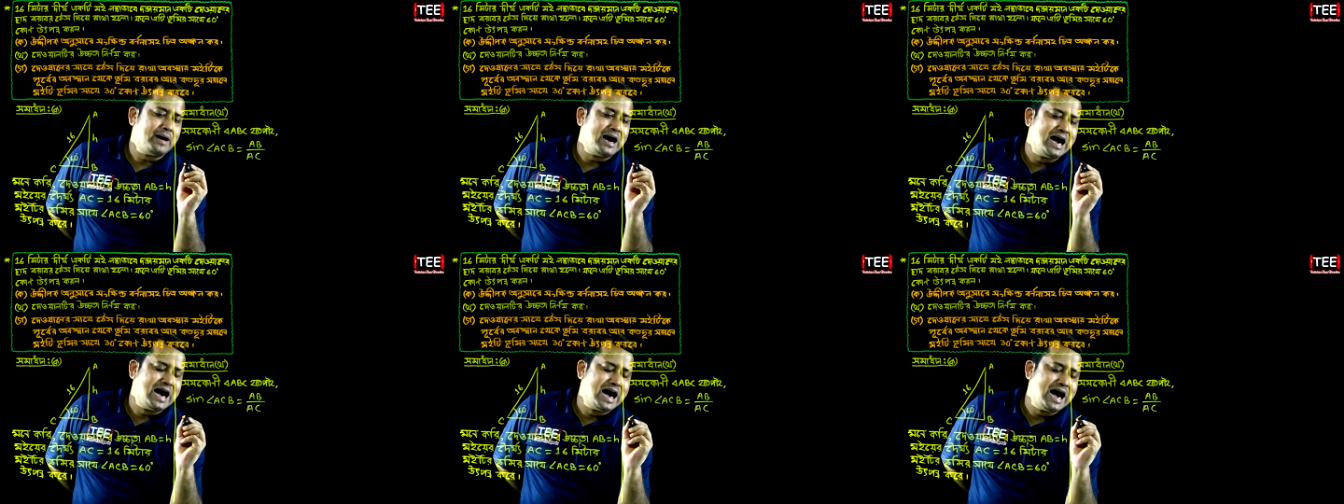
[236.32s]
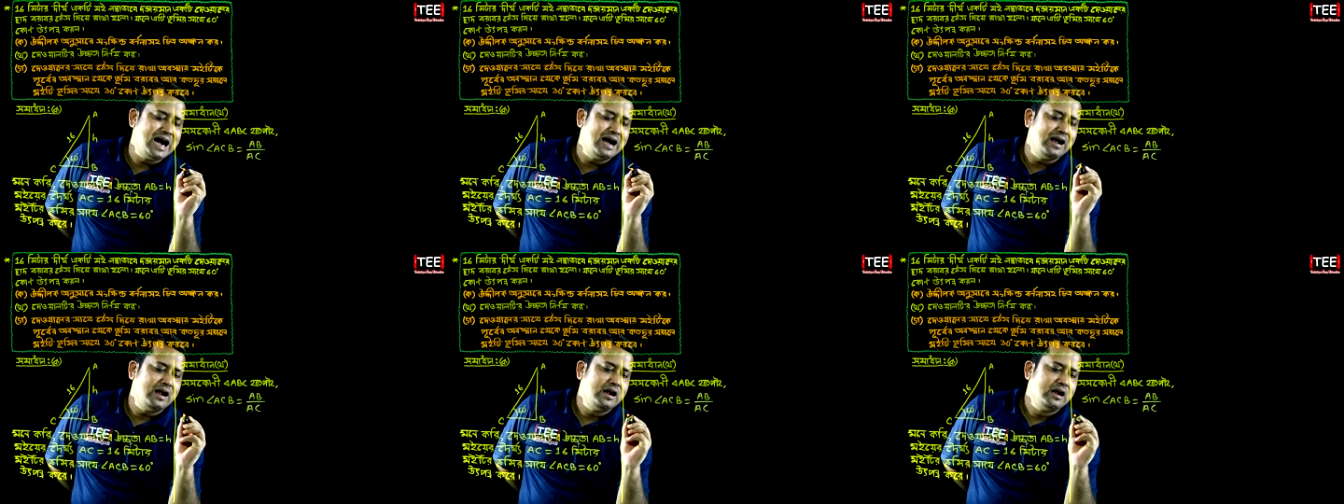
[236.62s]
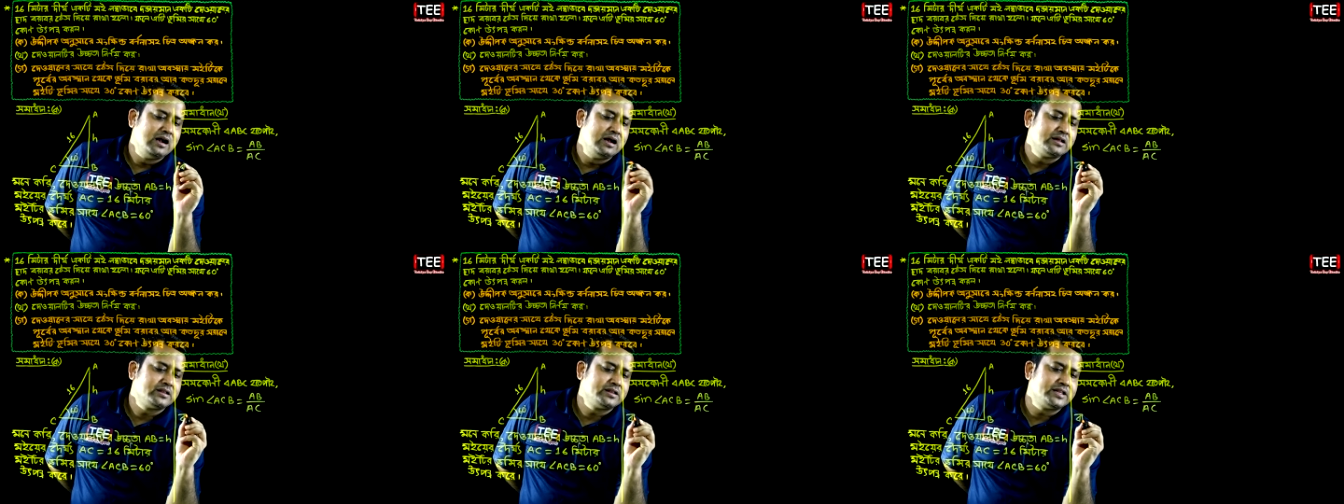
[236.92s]
বা
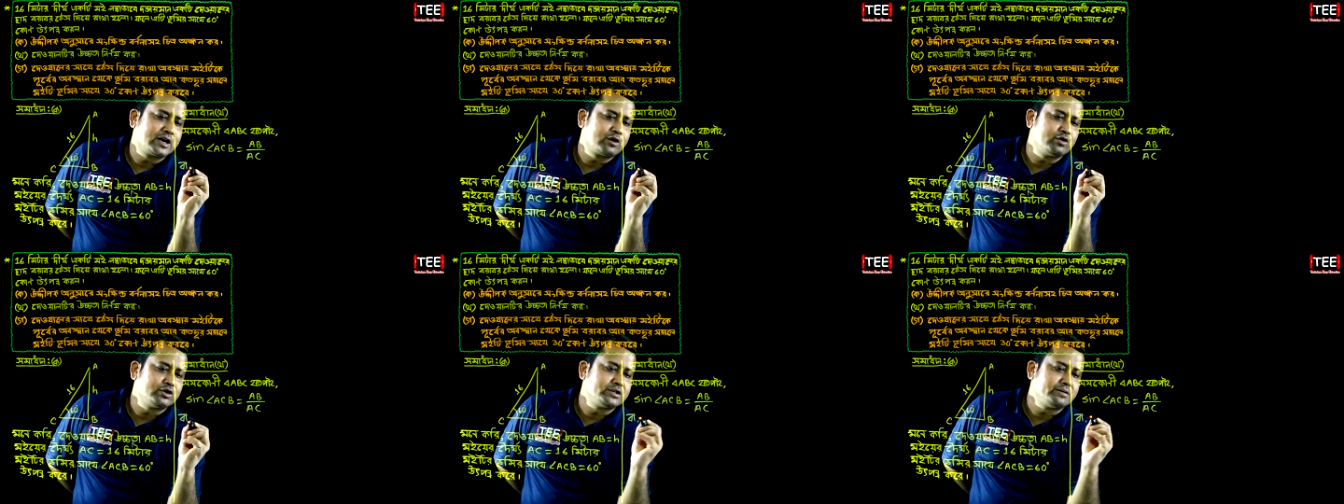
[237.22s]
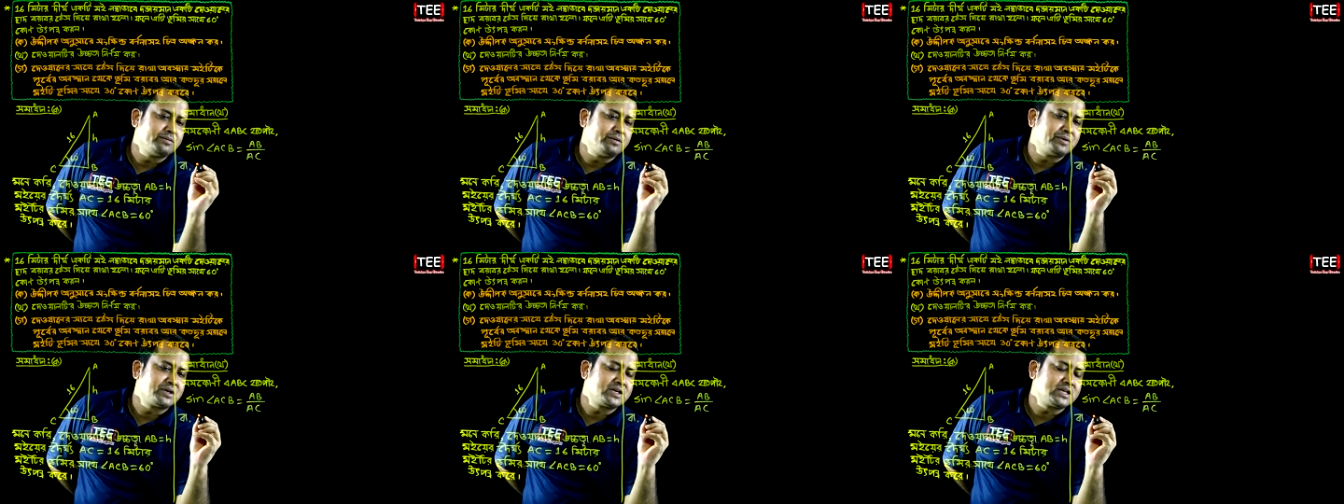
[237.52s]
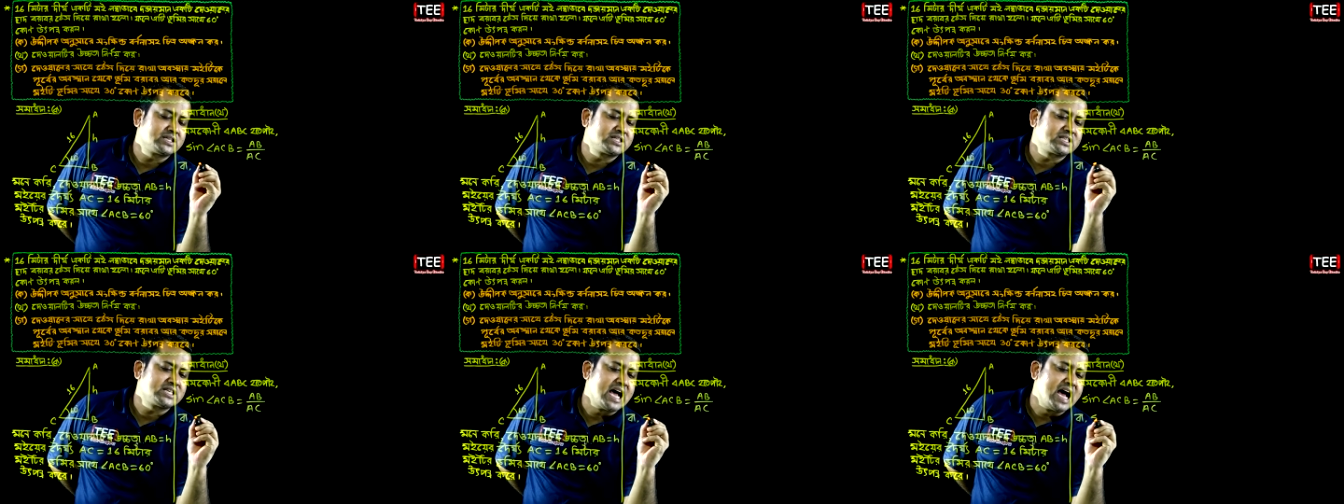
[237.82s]
দেখো যে ব্যাপারটা
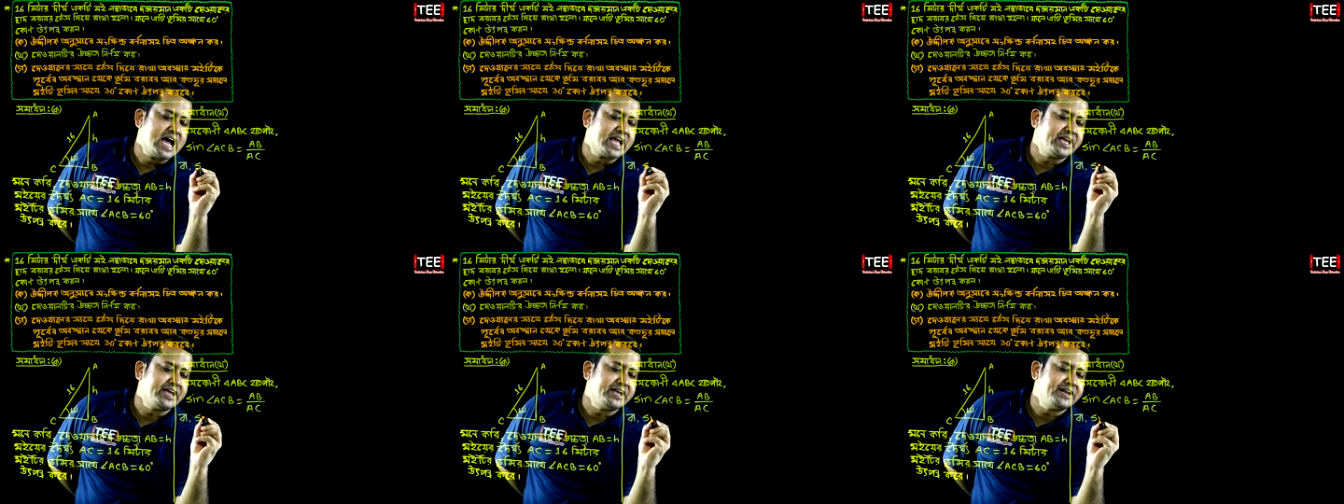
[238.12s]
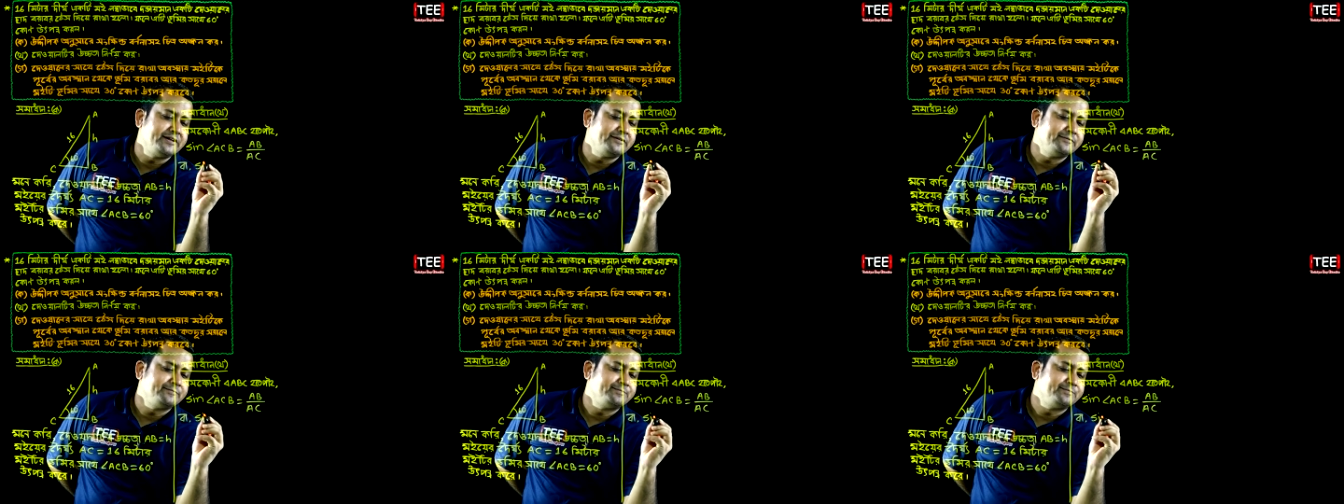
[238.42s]
সাইন